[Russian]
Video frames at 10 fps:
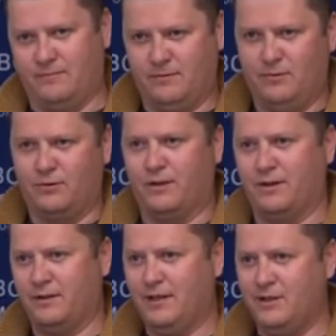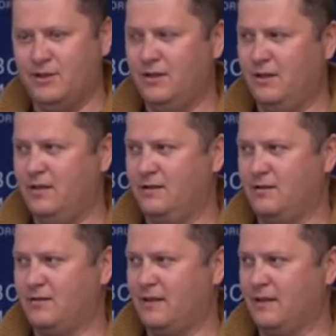40 это дачники, из
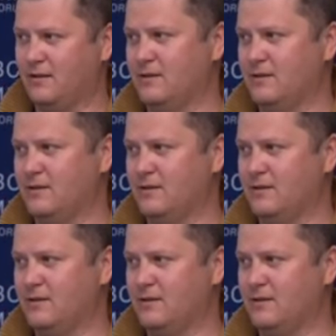остальных